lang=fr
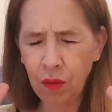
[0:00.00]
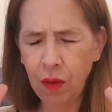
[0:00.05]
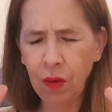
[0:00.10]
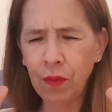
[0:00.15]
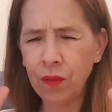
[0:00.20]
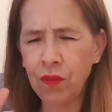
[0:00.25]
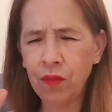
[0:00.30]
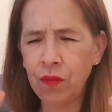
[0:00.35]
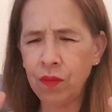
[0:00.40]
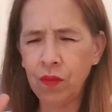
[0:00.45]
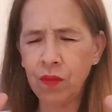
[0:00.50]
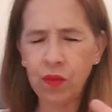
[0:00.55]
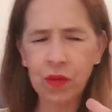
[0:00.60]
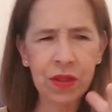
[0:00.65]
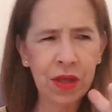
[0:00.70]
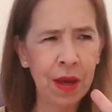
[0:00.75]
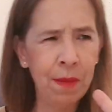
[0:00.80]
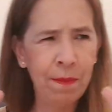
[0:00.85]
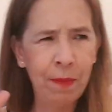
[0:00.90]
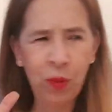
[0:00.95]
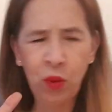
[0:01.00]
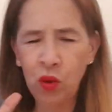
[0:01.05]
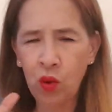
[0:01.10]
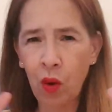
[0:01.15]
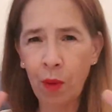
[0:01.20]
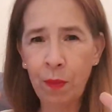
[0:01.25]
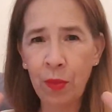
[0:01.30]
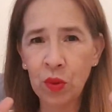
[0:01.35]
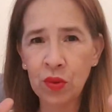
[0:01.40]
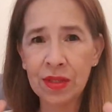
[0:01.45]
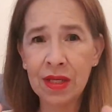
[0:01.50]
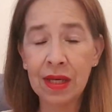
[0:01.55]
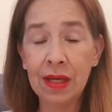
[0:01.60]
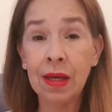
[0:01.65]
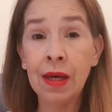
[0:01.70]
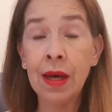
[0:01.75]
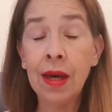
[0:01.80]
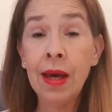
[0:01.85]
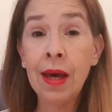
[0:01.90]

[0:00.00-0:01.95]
oh, vous savez plus quoi penser.